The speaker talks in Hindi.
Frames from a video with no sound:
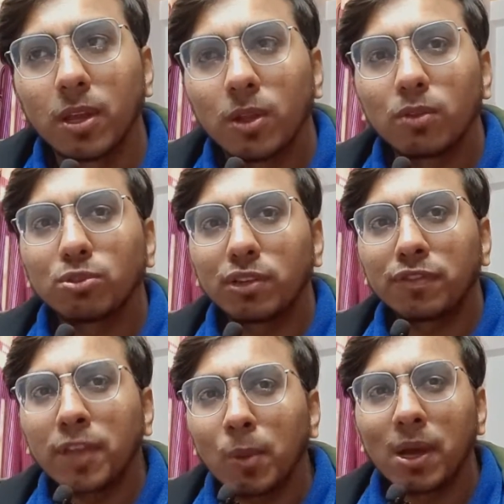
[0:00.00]
तो मुझे
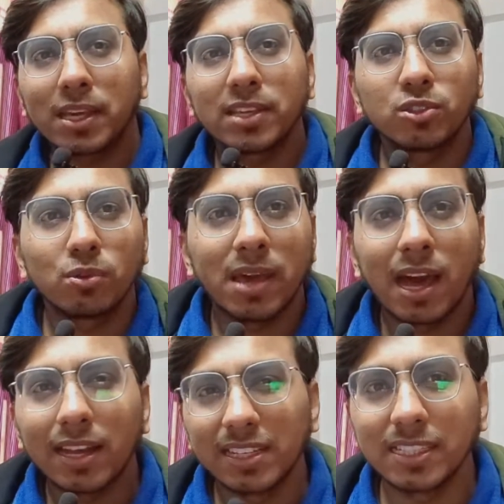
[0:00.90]
फील हुआ कि जो मैं
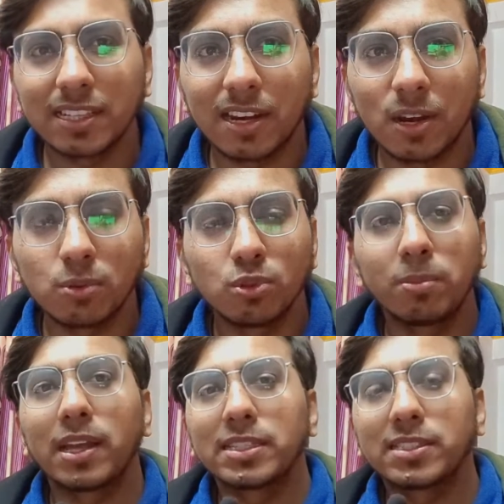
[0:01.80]
अर्निंग कर रहा हूँ जो
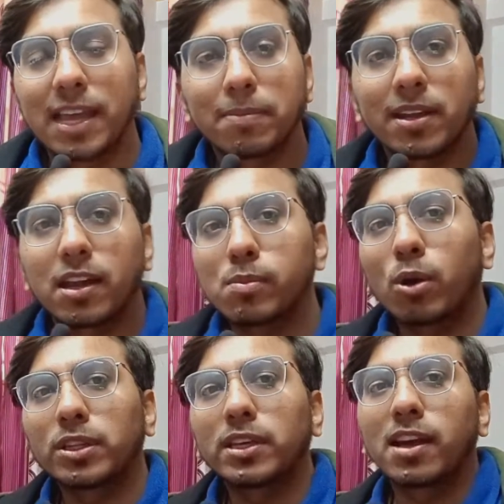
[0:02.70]
मेरा स्टाइपेंड आ रहा है वो
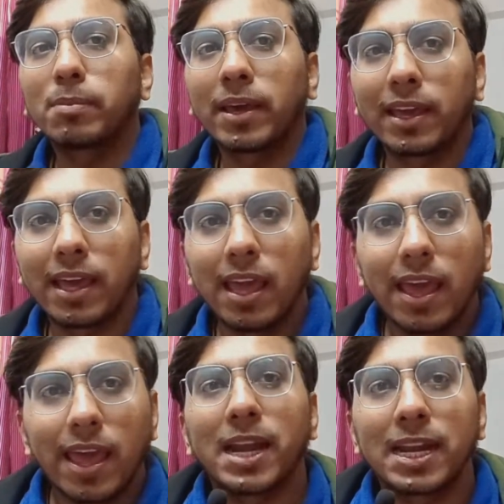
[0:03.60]
बहुत ही कम है
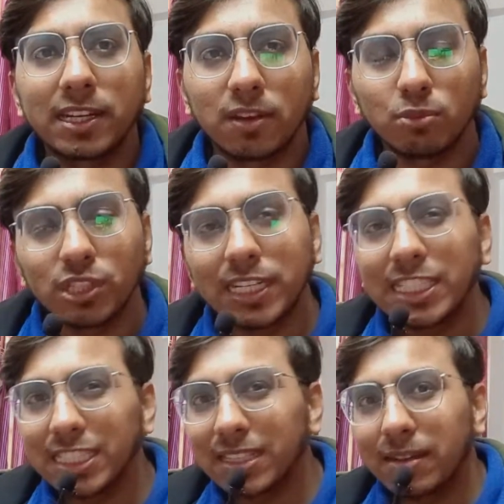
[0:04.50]
एडिट मुझे
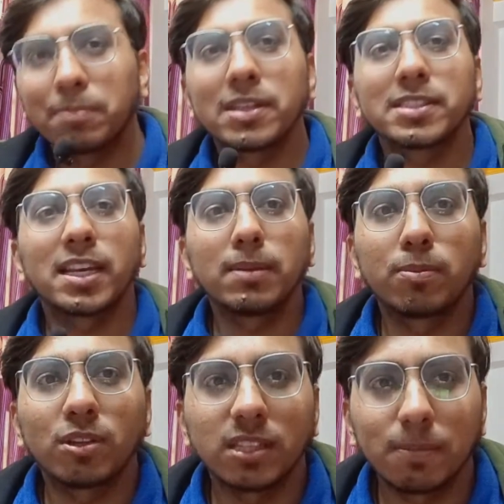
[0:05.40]
टीचिंग पर्सनली भी
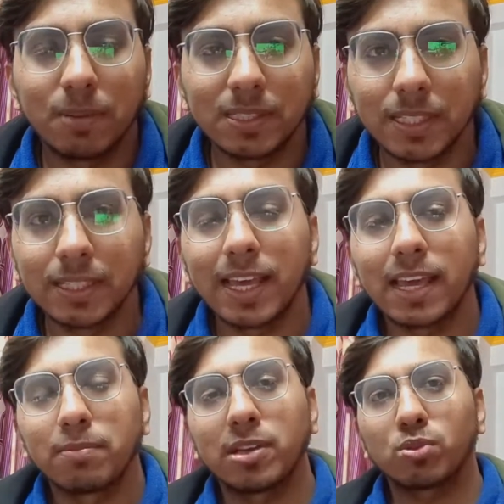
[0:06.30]
बहुत ज़्यादा पसंद है
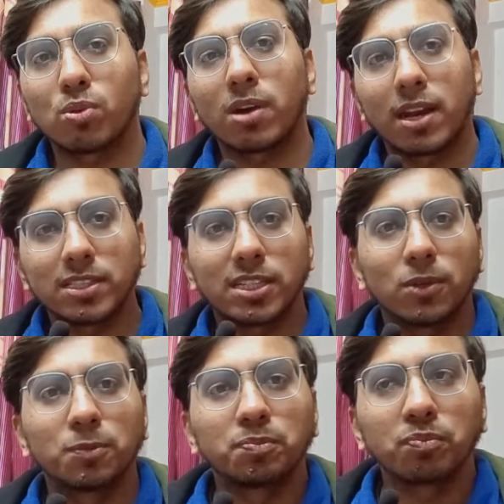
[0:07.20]
मैं उसको करना चाहता
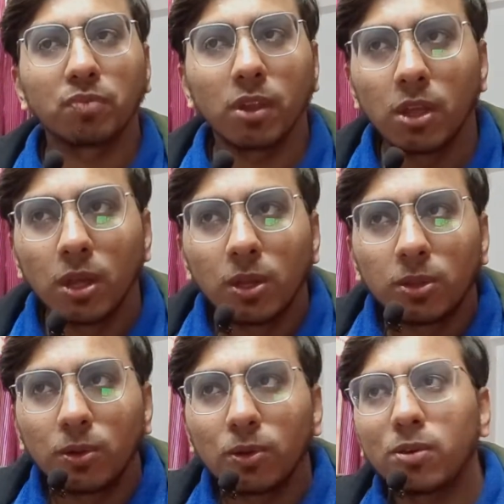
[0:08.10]
हूँ
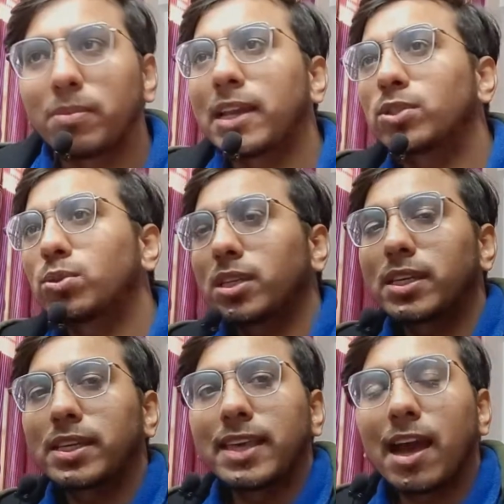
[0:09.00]
तो मैंने सोचा कि
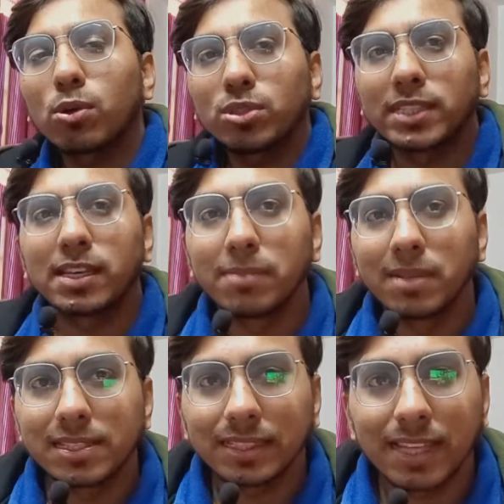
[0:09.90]
क्या कुछ ऐसा मिल
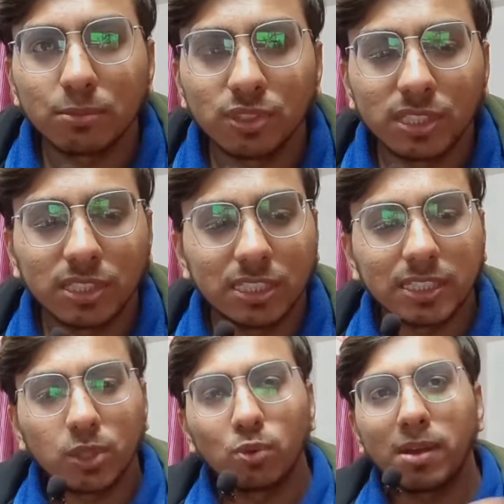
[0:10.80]
सकता है मुझे जिस के
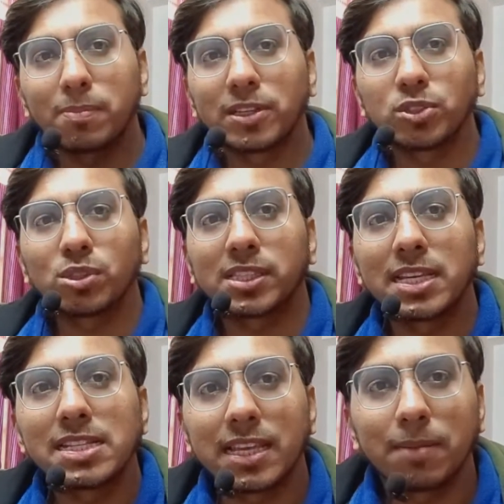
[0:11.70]
थ्रू मैं अपने जो
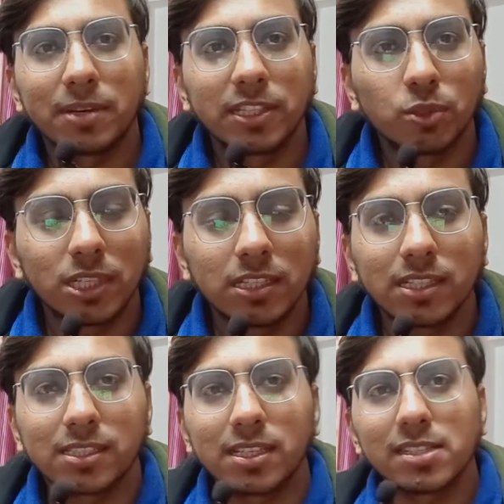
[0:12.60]
स्किल्स हैं अपने जो टीचिंग
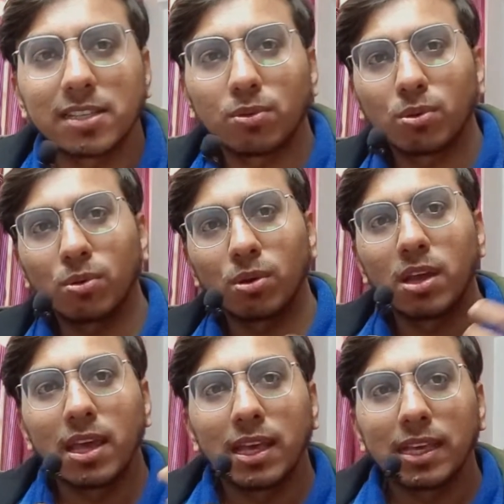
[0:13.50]
स्किल्स हैं उनको
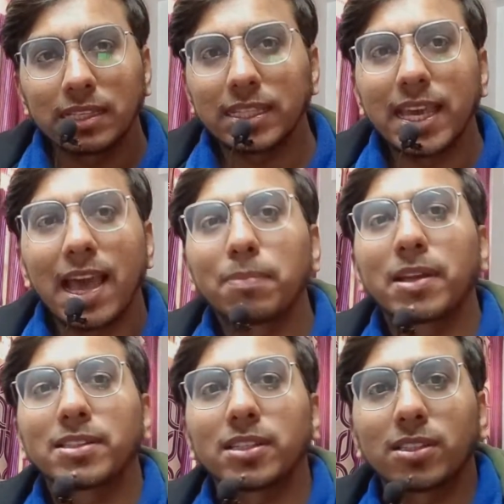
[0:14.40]
किसी की हेल्प
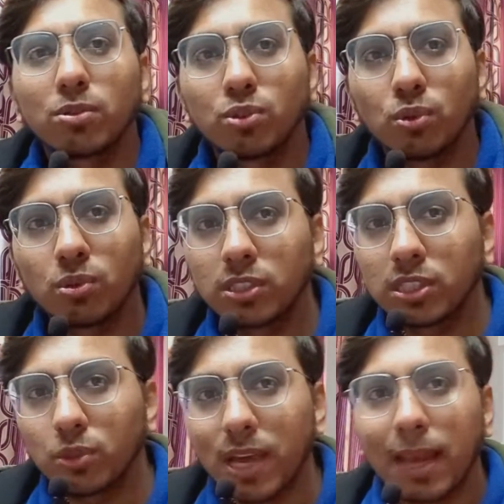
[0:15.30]
कर सकता हूँ जो
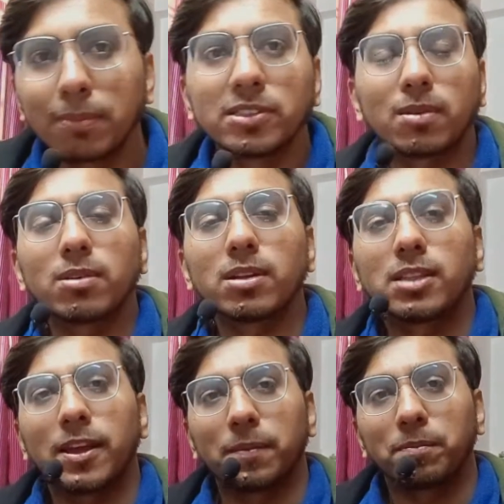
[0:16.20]
जिनको हेल्प की ज़रूरत
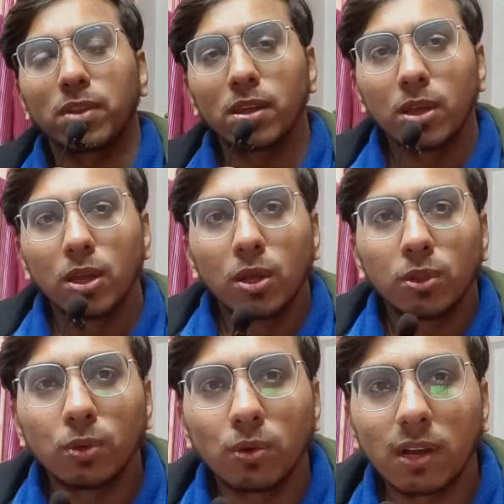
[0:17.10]
है
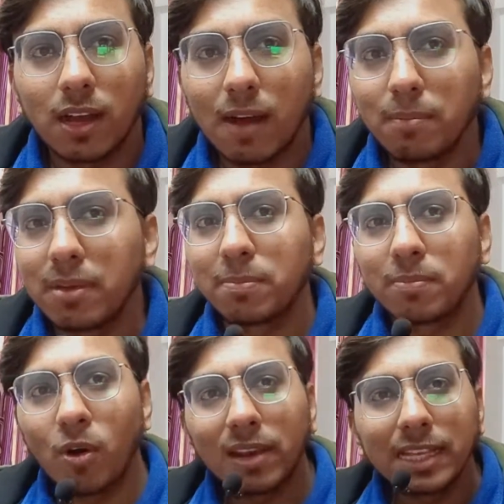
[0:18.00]
तो अब मैं
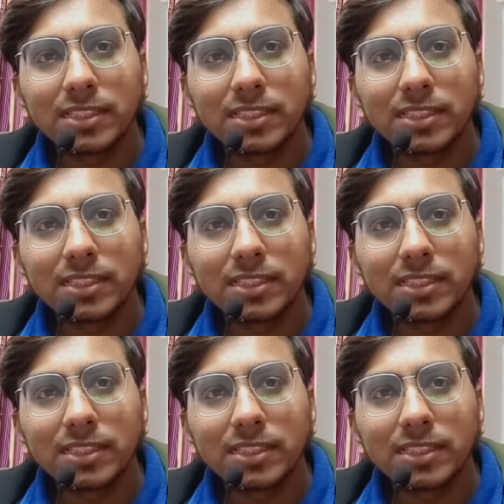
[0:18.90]
ऑनलाइन